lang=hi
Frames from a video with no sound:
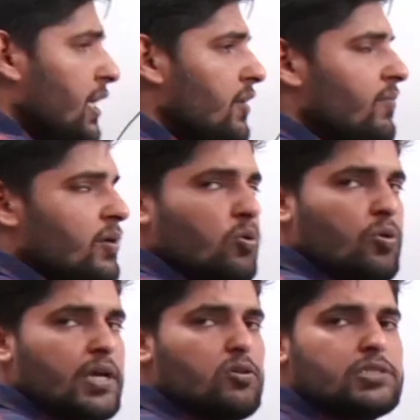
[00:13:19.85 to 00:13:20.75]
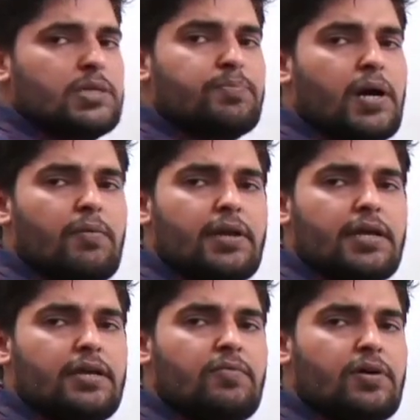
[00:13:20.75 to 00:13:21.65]
इवन हो गई और जब पावर
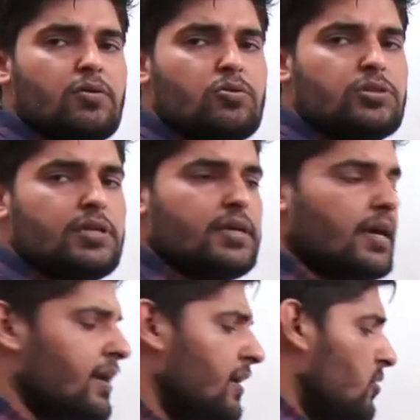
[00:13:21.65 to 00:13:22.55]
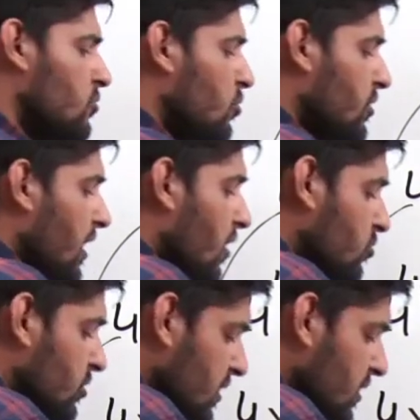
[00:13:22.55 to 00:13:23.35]
इवन होती है तो क्या होता है